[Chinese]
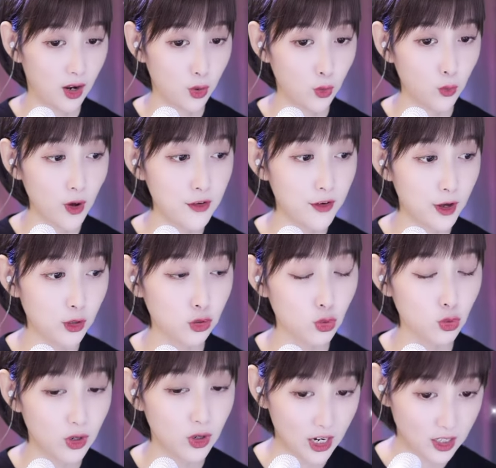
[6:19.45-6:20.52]
嗯，官
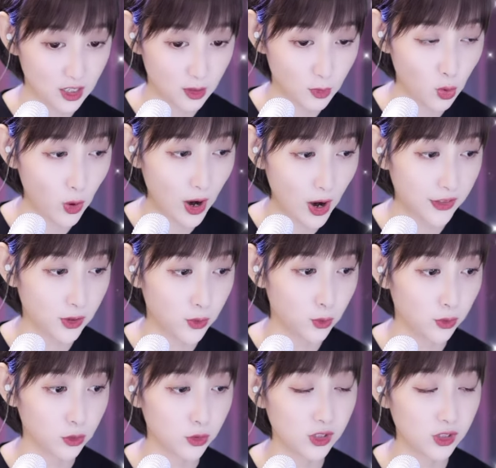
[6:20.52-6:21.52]
方送我点什么话呢，